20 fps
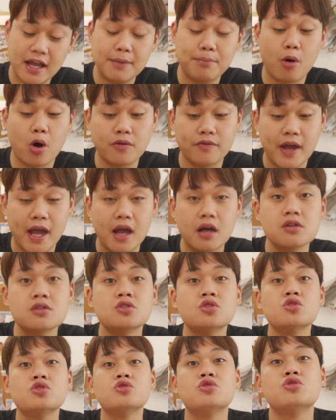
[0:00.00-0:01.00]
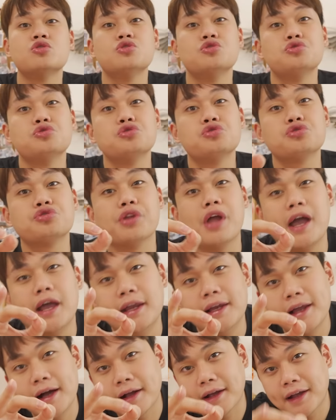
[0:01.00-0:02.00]
AirPod về. Đấy
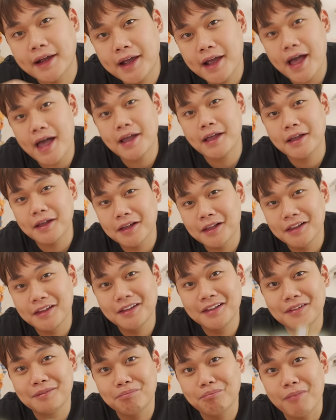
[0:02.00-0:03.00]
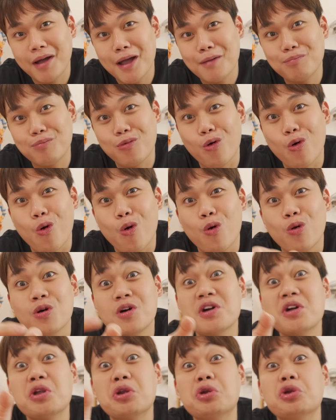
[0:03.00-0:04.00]
là cách mà Apple
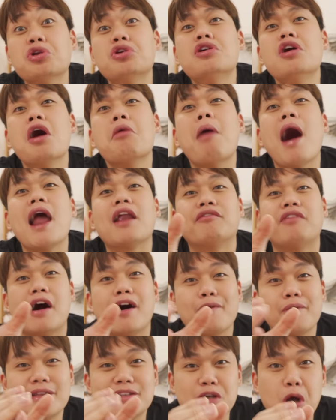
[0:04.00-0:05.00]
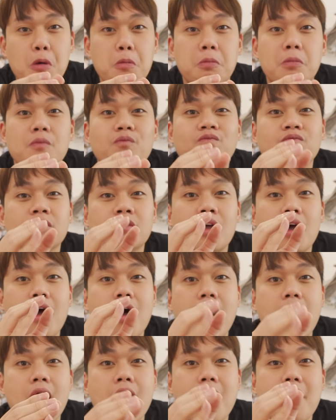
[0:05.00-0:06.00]
đưa bạn vào bên trong
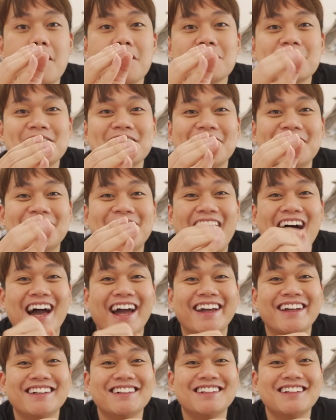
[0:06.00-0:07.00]
hệ sinh thái.